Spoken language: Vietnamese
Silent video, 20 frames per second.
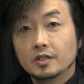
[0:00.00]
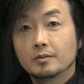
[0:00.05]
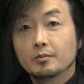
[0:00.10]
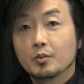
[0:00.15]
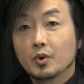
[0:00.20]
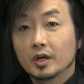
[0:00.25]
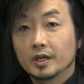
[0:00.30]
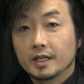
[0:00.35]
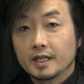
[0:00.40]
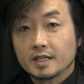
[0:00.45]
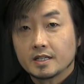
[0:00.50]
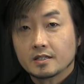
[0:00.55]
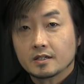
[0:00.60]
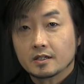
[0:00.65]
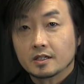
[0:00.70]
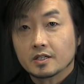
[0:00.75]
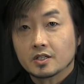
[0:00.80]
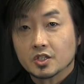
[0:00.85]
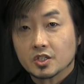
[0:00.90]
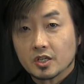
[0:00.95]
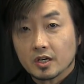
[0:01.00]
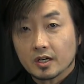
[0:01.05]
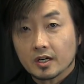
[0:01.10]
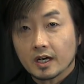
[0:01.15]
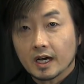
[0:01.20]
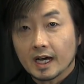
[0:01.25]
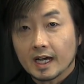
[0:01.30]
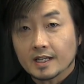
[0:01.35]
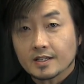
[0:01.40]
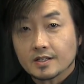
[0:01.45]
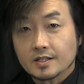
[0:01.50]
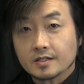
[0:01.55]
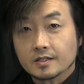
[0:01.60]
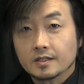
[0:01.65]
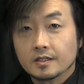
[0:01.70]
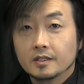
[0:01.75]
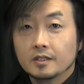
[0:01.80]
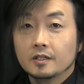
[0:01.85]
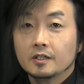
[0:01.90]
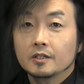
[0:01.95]
mua này sẽ được chân gà
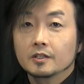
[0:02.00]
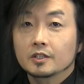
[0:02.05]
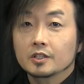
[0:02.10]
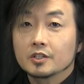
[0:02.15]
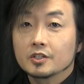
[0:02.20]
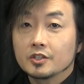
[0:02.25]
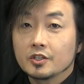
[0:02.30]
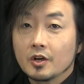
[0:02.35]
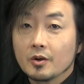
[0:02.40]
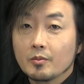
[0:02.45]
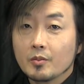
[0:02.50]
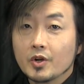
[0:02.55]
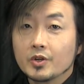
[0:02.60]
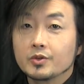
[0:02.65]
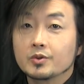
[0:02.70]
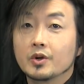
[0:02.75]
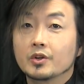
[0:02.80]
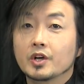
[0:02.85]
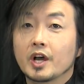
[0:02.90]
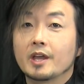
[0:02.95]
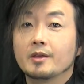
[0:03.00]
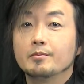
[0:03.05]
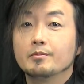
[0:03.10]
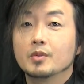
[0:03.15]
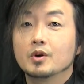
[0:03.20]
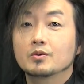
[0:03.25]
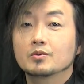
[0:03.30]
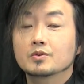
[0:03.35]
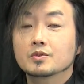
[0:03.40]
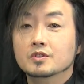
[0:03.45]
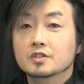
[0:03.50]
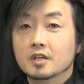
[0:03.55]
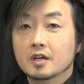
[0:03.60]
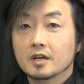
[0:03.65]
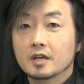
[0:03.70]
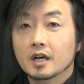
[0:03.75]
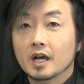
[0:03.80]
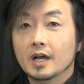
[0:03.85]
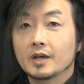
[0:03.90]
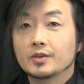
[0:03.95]
sư tư giờ mua dù hay mong
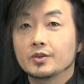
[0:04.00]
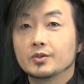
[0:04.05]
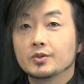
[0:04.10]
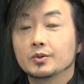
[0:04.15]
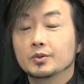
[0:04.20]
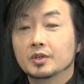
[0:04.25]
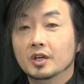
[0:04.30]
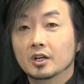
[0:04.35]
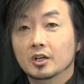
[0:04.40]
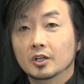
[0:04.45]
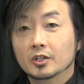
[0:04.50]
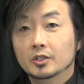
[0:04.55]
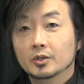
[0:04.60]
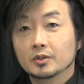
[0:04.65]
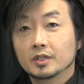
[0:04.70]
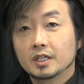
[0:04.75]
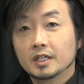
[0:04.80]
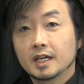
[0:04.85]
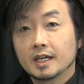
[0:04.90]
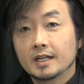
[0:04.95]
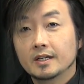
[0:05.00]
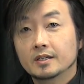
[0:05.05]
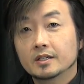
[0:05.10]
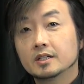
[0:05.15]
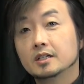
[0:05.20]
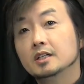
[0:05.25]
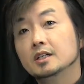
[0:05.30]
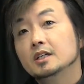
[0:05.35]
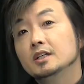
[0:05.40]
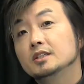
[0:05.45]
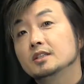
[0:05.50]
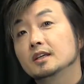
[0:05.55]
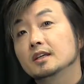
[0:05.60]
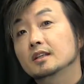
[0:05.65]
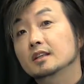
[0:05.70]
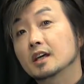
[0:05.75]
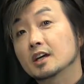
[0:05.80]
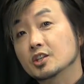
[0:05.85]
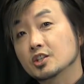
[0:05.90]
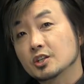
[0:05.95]
chân gà dù dù theo lọ tàu đây đây nọ chỉ
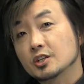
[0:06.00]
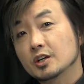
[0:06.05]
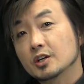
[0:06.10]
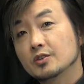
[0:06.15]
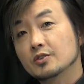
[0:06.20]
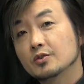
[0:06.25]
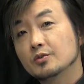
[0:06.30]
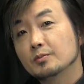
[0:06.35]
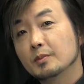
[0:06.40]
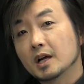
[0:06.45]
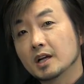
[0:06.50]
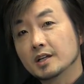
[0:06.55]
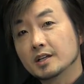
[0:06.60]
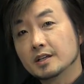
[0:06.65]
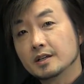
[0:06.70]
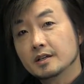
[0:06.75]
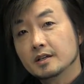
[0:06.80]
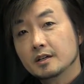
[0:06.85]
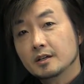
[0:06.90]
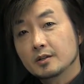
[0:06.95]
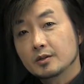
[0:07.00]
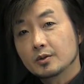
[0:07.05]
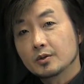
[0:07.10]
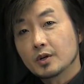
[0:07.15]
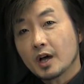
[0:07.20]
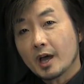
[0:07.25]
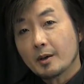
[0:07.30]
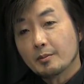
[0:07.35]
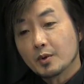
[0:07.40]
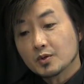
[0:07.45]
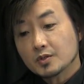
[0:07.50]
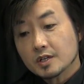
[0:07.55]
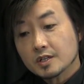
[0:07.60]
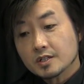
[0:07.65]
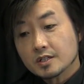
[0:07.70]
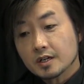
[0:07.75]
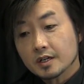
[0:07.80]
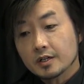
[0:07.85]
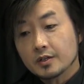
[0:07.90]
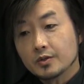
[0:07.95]
ta xin nói dù mà li dù hay mong chất
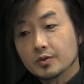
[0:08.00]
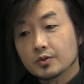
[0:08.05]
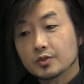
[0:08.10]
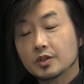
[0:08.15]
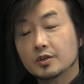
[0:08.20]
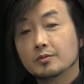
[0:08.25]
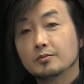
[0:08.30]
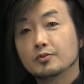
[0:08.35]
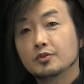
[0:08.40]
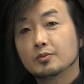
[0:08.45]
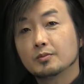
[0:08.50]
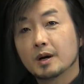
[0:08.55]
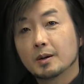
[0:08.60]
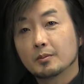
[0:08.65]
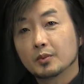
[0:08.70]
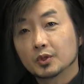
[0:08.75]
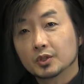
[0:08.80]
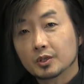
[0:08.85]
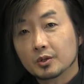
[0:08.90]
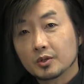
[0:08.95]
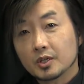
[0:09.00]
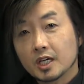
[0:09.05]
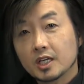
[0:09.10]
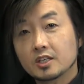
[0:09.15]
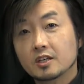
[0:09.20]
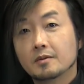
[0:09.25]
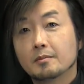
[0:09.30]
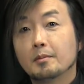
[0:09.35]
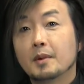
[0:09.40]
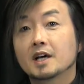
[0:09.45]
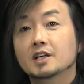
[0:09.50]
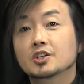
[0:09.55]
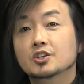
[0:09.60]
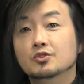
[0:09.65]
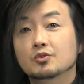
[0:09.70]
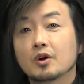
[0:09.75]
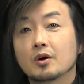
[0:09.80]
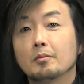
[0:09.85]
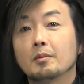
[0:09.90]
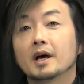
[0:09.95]
chơi dù dù dù mà mua tàu đây chỉ mát
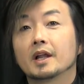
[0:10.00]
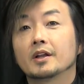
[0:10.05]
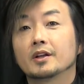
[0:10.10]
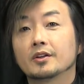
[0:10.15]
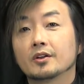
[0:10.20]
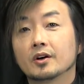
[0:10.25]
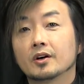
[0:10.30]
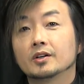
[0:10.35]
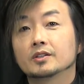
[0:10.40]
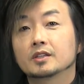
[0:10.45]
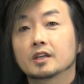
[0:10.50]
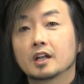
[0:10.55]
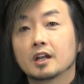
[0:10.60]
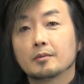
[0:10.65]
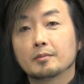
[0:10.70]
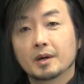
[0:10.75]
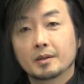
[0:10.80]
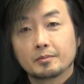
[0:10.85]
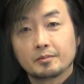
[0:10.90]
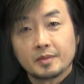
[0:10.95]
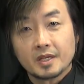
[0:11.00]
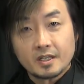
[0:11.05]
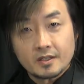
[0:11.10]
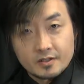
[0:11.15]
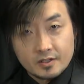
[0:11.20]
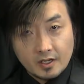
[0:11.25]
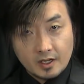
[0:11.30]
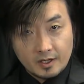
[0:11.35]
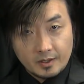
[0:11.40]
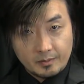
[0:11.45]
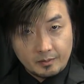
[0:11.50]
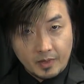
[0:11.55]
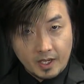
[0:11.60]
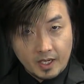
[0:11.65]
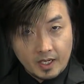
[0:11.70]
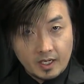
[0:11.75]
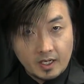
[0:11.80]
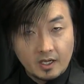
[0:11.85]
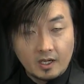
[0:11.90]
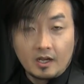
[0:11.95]
xua mà nó chỉ là mà bi chơi
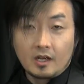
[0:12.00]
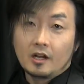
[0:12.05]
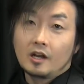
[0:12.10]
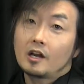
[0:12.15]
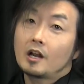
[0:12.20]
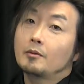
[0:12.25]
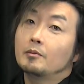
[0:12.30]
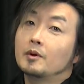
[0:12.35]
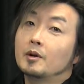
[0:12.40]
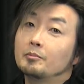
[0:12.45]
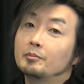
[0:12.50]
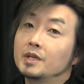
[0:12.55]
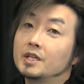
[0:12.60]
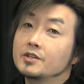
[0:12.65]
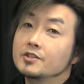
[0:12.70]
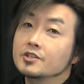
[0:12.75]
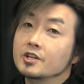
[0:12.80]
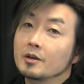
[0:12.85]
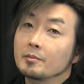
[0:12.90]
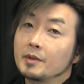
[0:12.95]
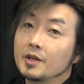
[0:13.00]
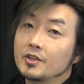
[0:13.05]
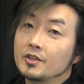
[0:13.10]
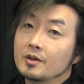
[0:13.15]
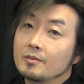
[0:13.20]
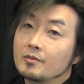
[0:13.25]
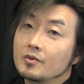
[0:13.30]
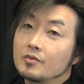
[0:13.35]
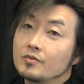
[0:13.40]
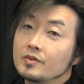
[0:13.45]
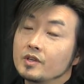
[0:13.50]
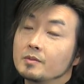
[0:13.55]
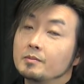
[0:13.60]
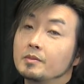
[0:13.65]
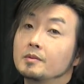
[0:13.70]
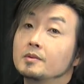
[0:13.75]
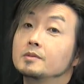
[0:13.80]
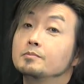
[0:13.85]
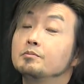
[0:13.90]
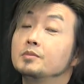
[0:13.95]
bê là mà bi chơi bê cho mua vì
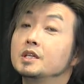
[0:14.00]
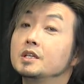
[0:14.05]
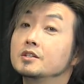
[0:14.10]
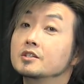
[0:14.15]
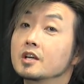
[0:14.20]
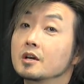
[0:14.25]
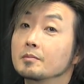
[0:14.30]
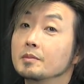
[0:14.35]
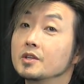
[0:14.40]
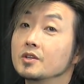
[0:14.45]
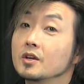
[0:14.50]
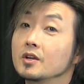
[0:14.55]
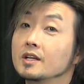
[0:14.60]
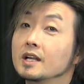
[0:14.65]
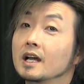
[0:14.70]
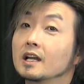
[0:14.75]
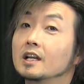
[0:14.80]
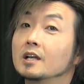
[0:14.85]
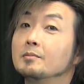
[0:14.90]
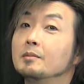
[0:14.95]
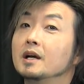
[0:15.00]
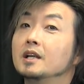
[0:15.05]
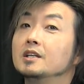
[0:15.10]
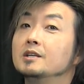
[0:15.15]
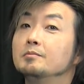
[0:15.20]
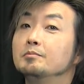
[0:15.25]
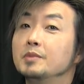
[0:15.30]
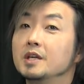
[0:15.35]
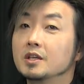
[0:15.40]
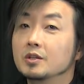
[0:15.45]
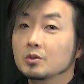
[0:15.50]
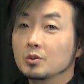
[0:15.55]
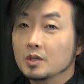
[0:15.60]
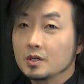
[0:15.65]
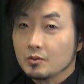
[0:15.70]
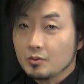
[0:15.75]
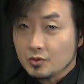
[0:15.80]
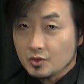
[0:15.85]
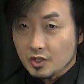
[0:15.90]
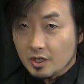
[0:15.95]
bê bi chơi bê cho nàng là mà li bi tua
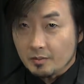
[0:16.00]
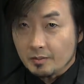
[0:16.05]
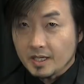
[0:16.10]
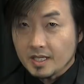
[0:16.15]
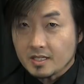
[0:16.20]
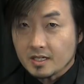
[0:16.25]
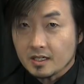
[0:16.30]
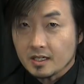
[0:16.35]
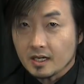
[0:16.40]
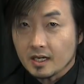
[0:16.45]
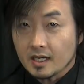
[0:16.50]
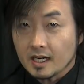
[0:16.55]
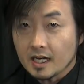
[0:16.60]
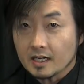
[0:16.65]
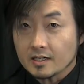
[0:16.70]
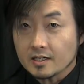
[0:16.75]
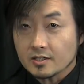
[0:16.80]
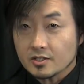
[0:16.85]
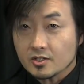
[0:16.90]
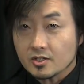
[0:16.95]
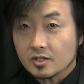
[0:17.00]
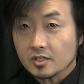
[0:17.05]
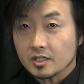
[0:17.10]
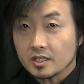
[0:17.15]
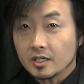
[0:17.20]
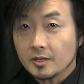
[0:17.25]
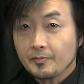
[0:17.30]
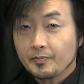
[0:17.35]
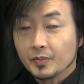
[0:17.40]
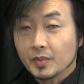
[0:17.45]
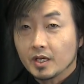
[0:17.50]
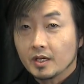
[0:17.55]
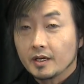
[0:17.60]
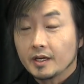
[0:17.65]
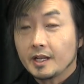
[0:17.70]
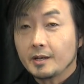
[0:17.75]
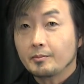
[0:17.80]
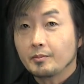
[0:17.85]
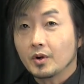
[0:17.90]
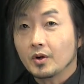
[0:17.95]
uống ra bê sẽ đến nàng xử lý
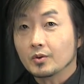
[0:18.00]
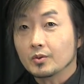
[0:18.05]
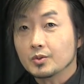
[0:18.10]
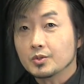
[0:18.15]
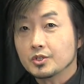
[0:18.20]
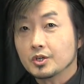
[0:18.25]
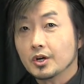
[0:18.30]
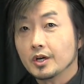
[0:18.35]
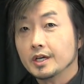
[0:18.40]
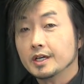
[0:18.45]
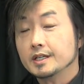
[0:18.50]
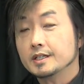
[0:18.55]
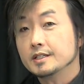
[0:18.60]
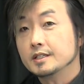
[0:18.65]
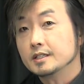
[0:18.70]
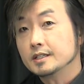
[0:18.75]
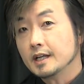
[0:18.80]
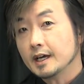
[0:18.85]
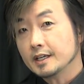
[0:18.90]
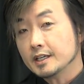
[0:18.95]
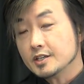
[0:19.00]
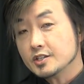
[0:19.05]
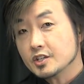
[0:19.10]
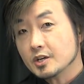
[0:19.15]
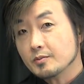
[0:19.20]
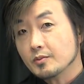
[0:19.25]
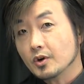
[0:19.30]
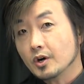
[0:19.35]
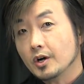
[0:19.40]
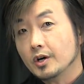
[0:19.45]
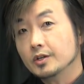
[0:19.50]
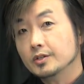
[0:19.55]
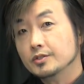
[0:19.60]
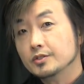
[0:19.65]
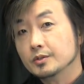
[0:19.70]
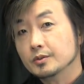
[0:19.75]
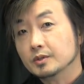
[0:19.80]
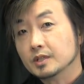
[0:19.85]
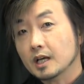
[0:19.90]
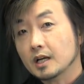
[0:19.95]
nè bỏ của cho đi đại in chẳng mua
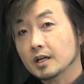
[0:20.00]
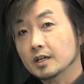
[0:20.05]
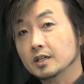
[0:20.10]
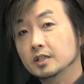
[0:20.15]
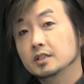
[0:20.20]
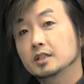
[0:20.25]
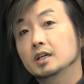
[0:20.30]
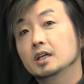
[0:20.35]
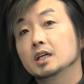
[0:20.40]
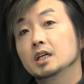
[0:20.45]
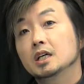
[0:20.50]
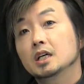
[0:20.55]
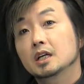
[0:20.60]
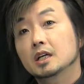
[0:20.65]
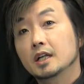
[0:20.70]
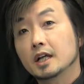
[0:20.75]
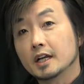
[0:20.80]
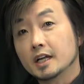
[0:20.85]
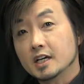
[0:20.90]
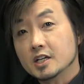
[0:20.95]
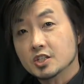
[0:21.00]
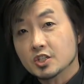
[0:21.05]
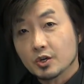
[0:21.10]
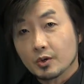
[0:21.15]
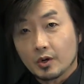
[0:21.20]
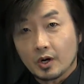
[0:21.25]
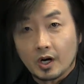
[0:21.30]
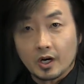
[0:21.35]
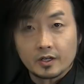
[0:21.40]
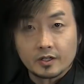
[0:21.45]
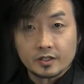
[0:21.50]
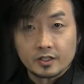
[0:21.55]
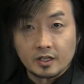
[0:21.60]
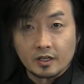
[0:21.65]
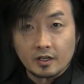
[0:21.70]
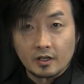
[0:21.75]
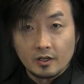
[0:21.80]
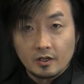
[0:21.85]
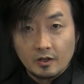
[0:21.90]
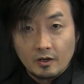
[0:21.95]
trong ta là nó thế để đan sầu o nó
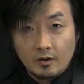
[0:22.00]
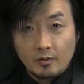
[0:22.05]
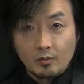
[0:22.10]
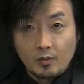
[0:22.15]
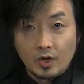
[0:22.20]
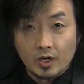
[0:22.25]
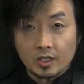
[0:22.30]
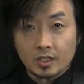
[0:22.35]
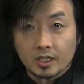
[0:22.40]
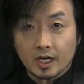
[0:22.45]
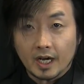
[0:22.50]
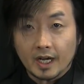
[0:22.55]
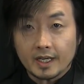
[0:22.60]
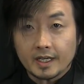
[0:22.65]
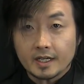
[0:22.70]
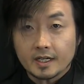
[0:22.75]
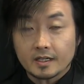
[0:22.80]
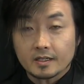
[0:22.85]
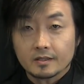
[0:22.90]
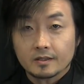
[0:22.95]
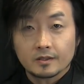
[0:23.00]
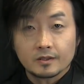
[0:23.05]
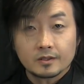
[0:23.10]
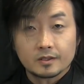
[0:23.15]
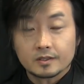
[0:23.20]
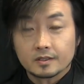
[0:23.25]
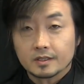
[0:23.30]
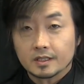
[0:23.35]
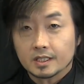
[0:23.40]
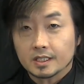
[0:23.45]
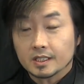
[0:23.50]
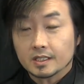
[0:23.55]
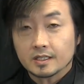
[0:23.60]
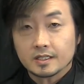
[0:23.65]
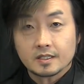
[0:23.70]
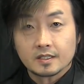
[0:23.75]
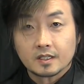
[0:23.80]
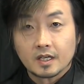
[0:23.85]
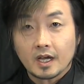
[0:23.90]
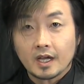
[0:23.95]
chỉ mua lửa hay nâng lô ờ,
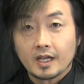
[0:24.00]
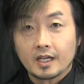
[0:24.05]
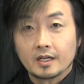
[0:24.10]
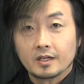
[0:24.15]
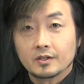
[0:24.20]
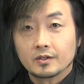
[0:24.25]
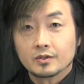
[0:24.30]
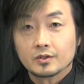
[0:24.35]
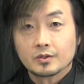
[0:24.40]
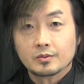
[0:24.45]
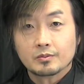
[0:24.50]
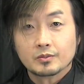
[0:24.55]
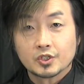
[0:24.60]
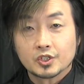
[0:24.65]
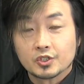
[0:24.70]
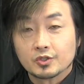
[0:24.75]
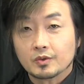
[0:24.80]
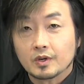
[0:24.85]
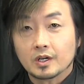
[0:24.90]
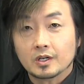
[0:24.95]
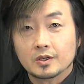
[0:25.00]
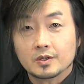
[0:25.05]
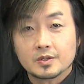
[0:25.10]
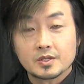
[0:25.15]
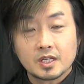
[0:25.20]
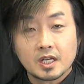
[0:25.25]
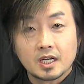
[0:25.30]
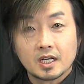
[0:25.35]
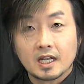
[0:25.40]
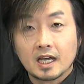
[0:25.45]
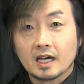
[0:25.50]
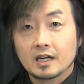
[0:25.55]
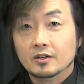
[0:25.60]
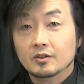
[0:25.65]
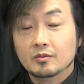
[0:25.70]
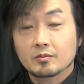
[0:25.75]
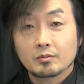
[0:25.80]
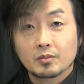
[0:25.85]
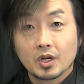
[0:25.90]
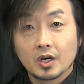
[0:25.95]
lì thay lô xua lô nhân la
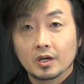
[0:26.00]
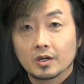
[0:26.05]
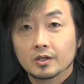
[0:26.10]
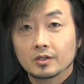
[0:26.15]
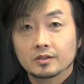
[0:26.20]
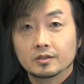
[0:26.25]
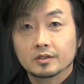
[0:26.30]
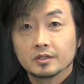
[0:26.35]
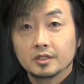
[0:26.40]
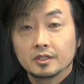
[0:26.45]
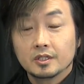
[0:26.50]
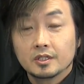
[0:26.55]
lô lo lô